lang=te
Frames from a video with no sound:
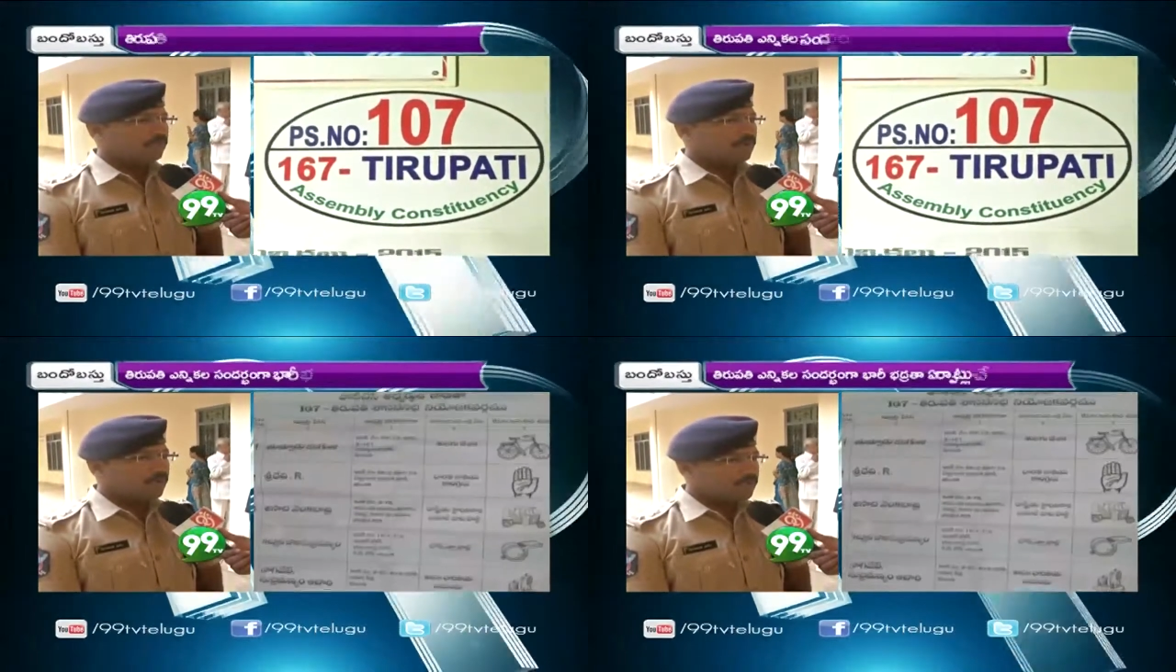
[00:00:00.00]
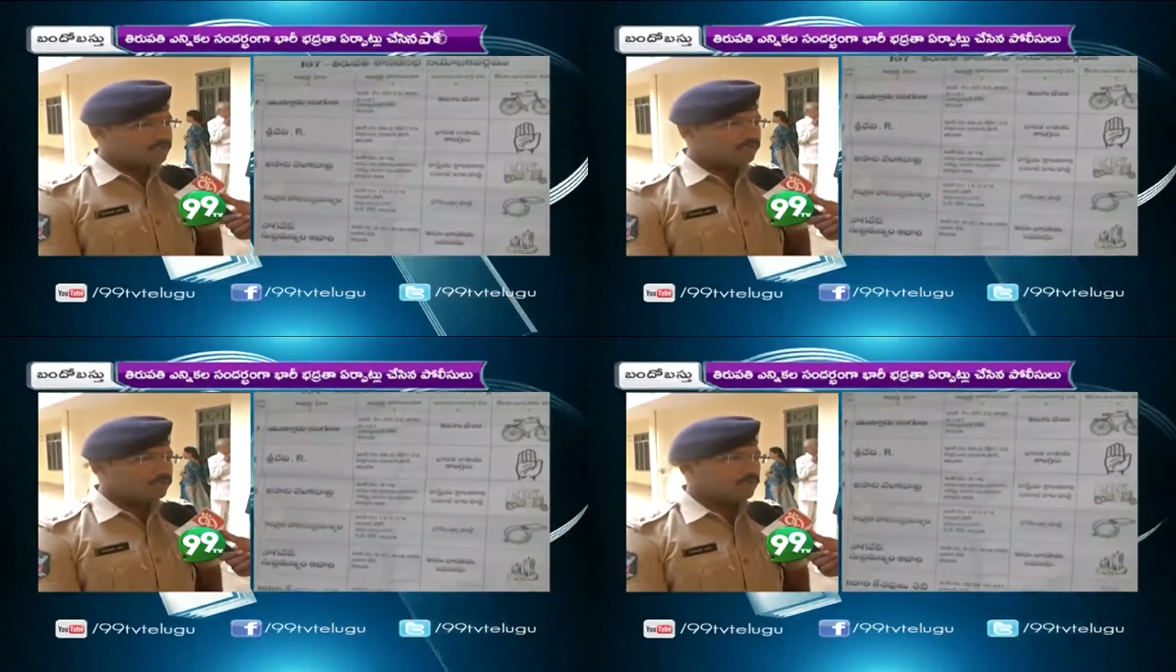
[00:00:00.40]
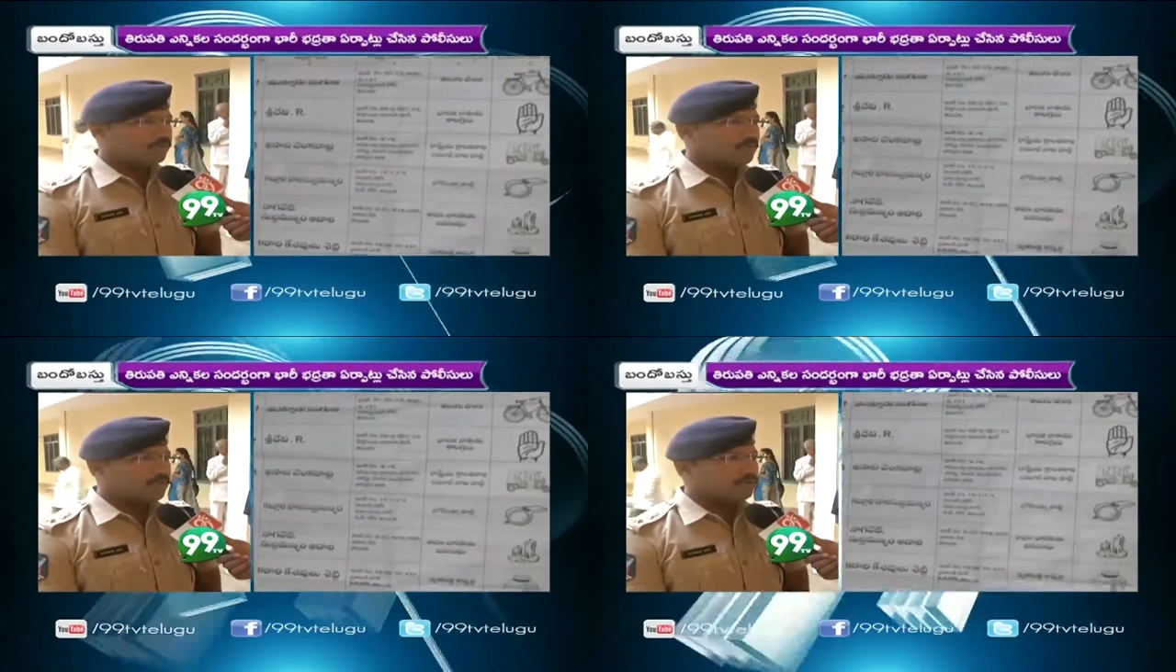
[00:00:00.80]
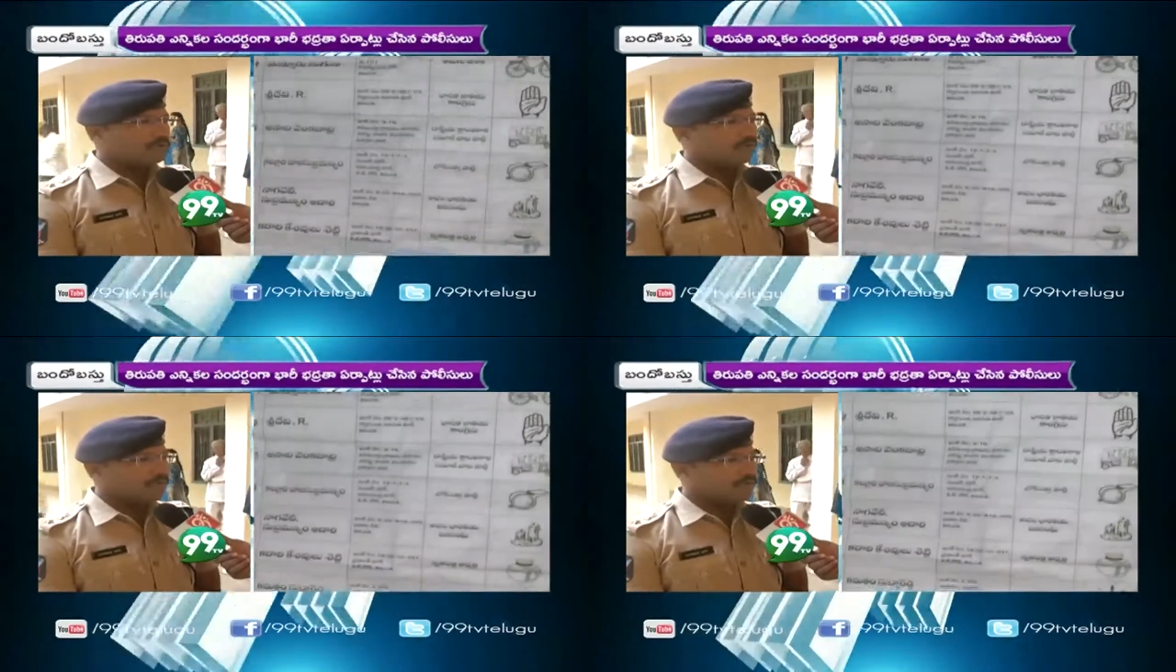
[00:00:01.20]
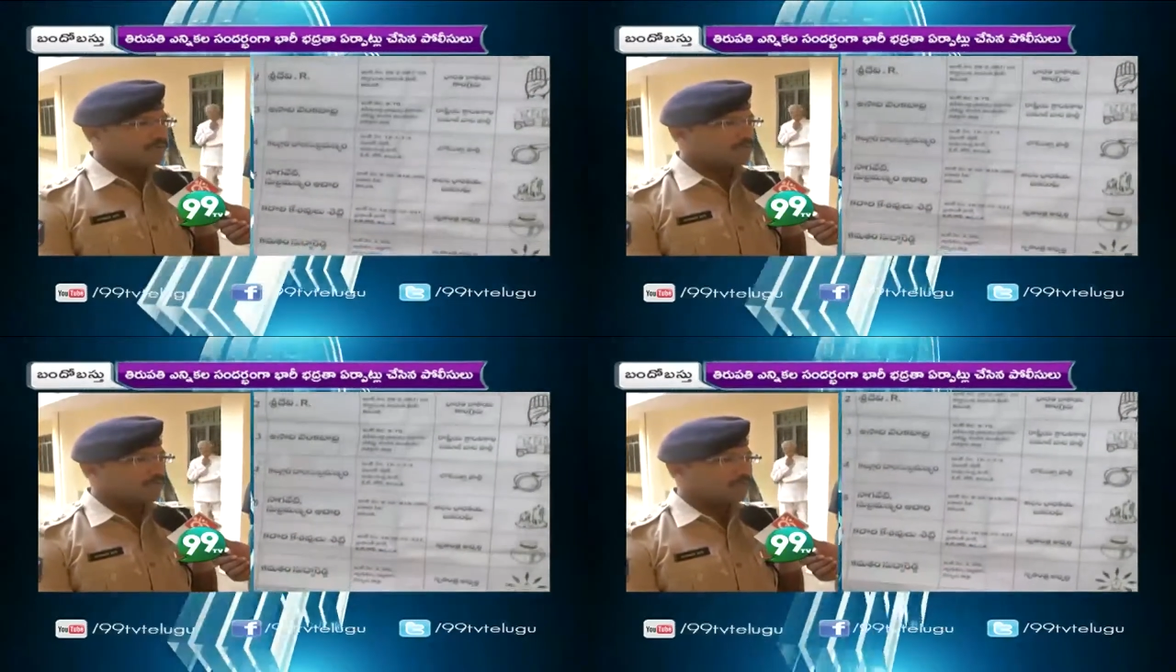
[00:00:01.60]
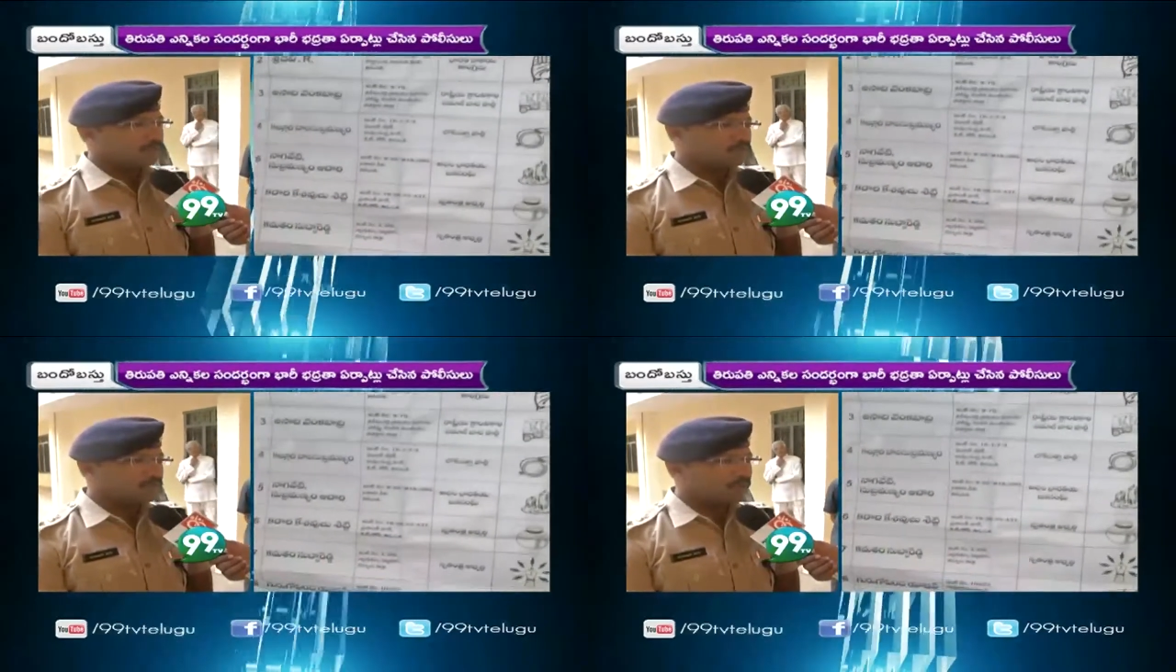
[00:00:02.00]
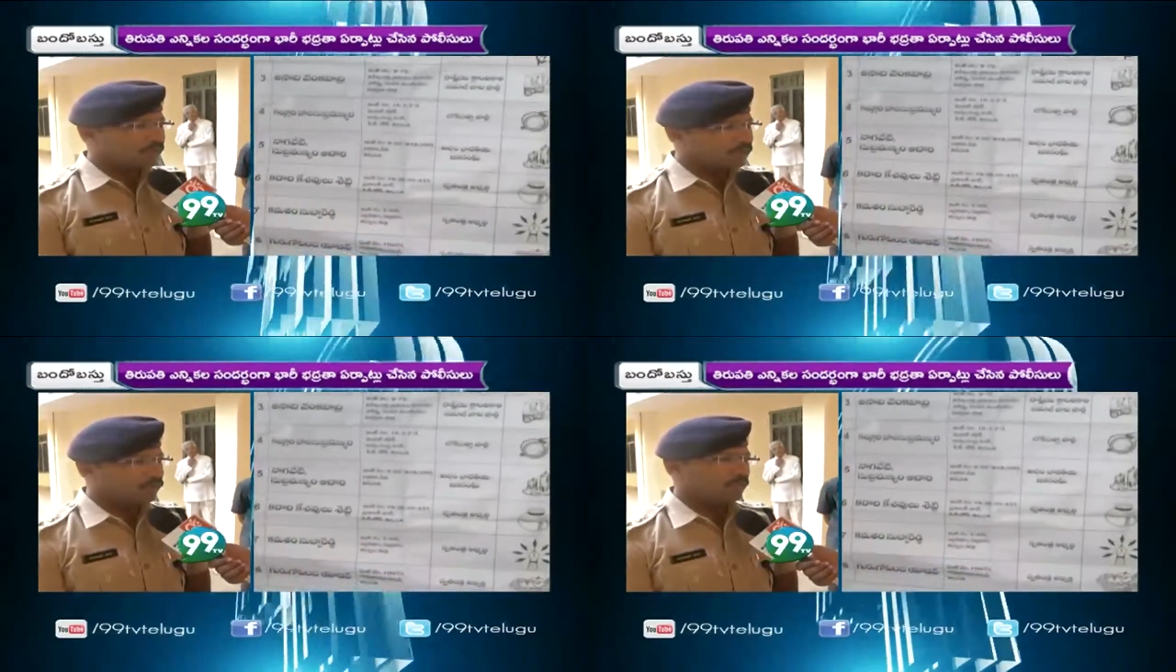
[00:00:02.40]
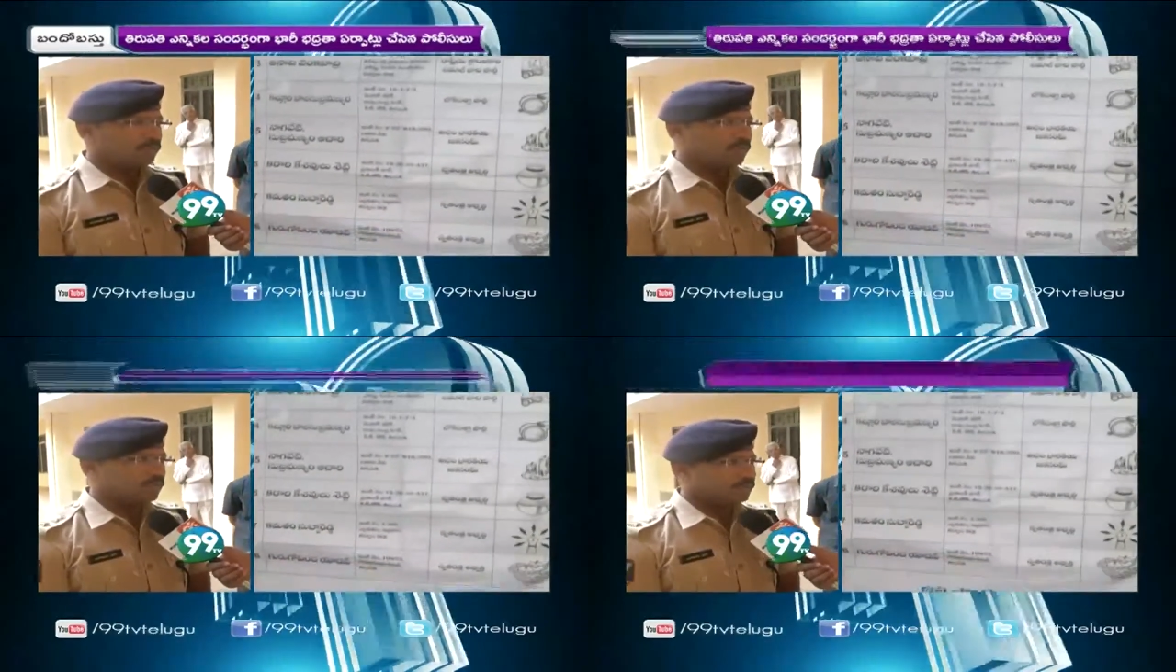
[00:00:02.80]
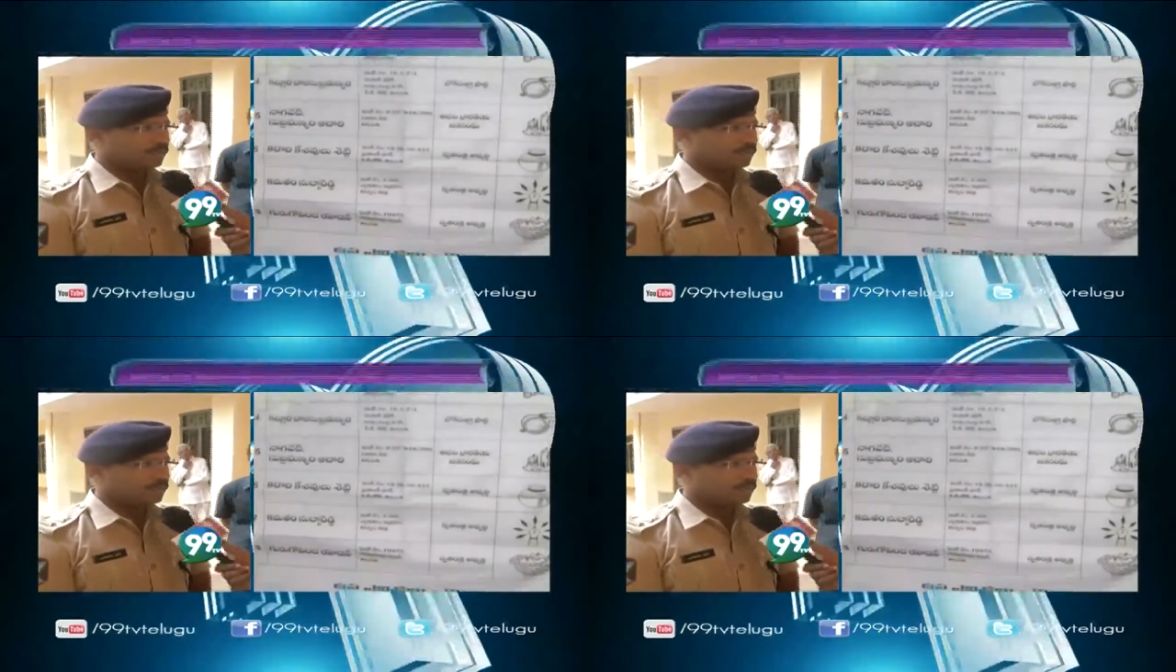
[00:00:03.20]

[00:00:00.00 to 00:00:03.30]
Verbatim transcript: వారికి నచ్చినటువంటి వారికి ఓటు వేసుకోవడానికి ముందుకు రావాలని కోరుతున్నాను